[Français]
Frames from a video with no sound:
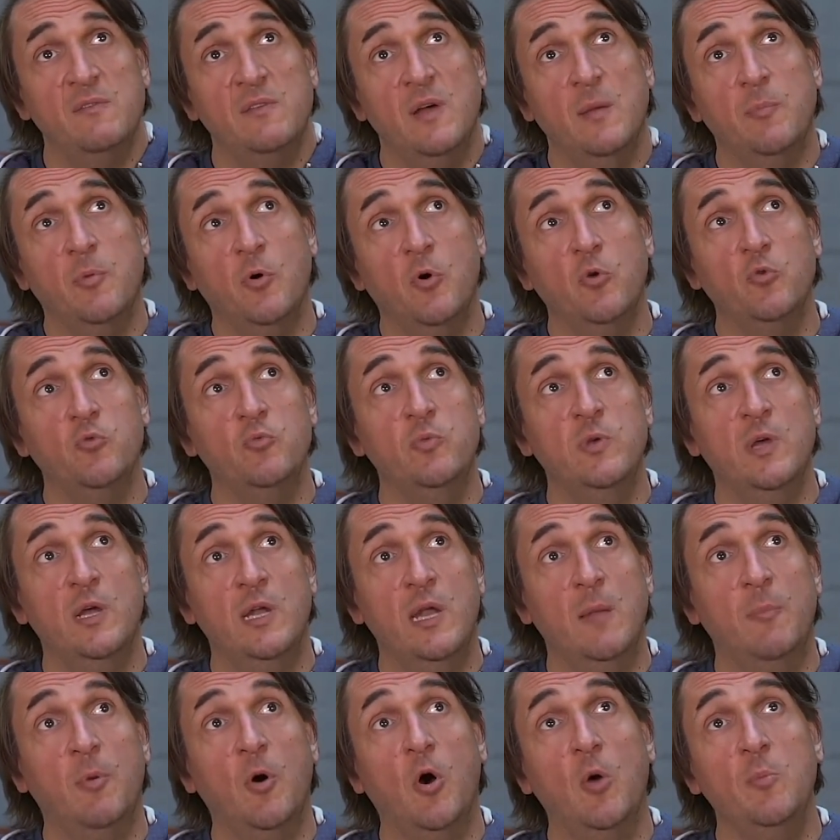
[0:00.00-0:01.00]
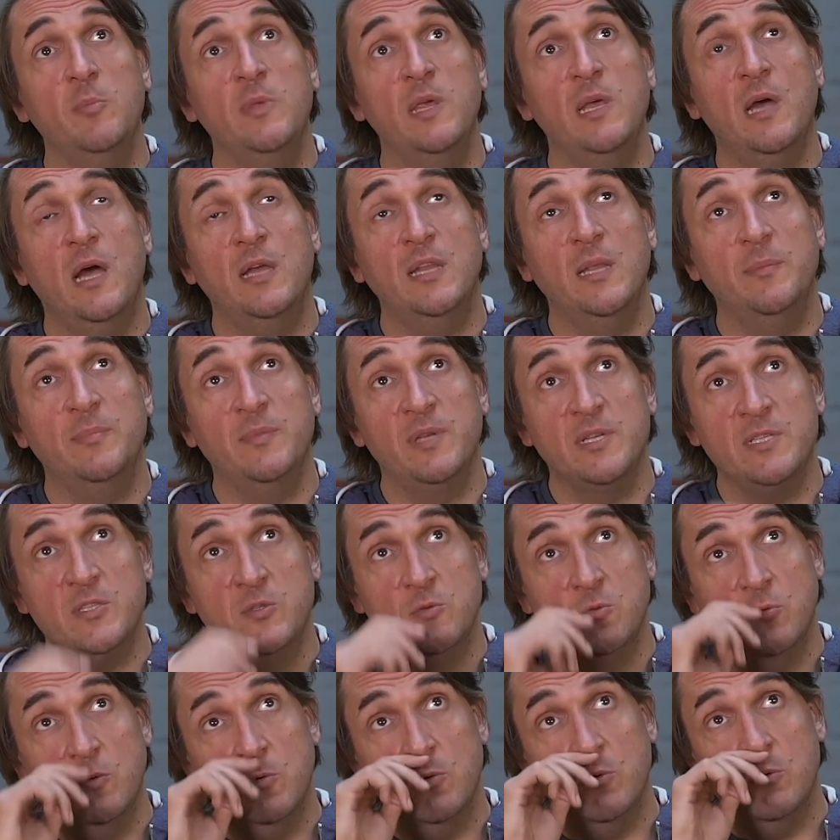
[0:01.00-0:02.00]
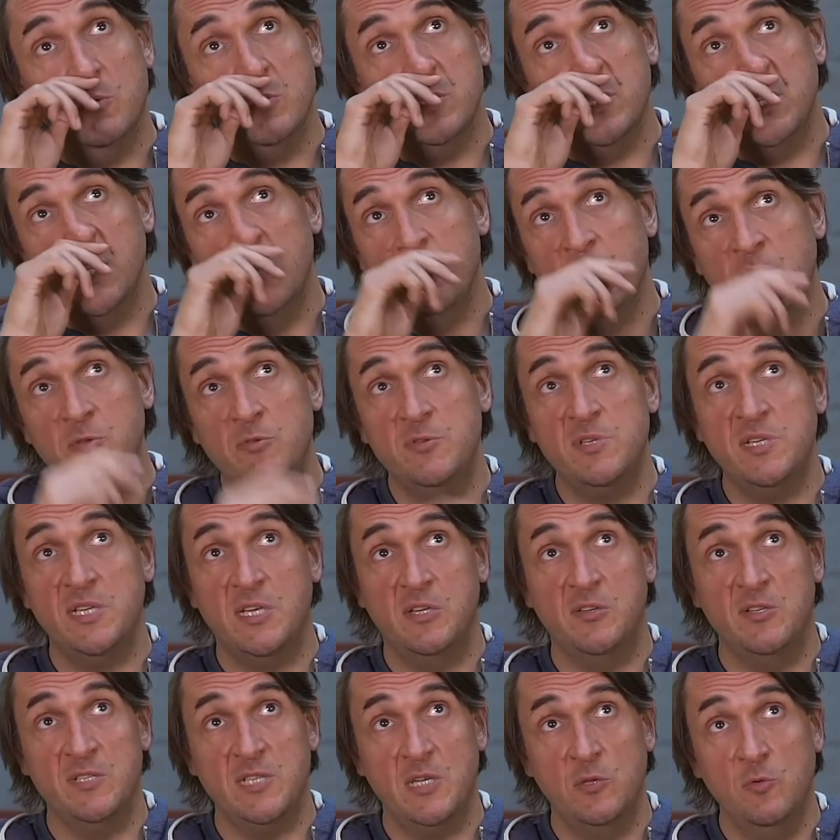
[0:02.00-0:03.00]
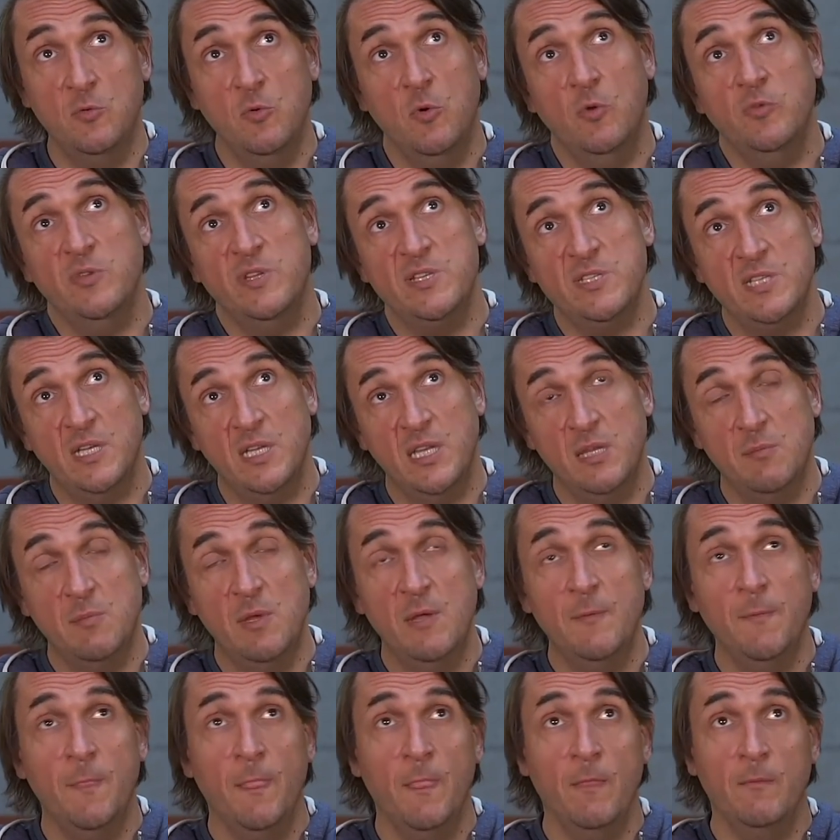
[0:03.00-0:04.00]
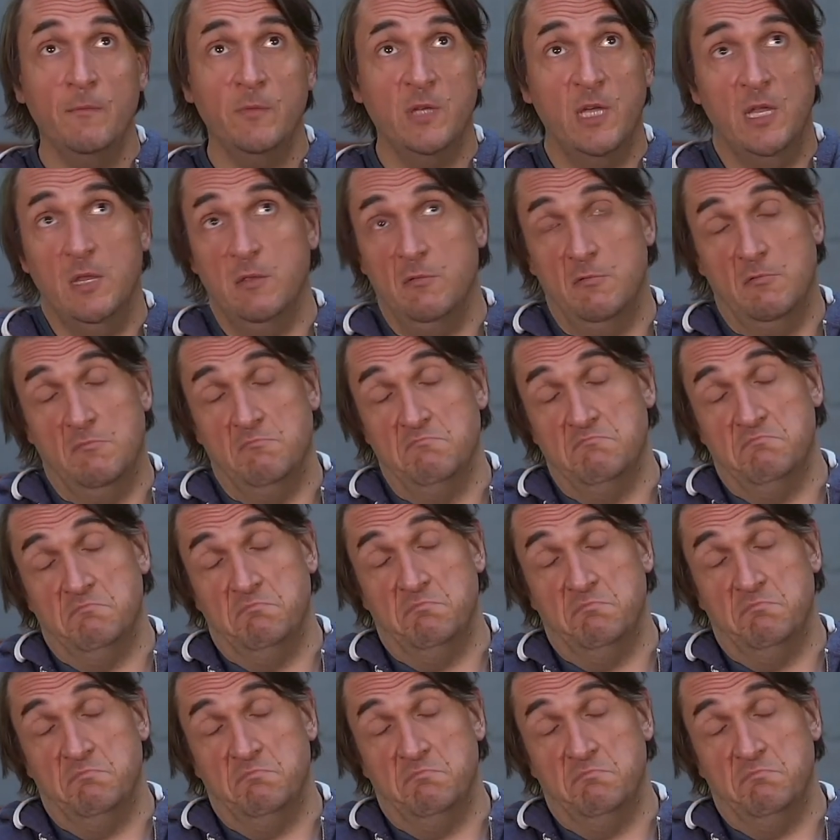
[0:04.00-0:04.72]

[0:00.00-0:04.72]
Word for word: va produire la première adaptation cinéma du Seigneur des Anneaux en dessin animé, qui est une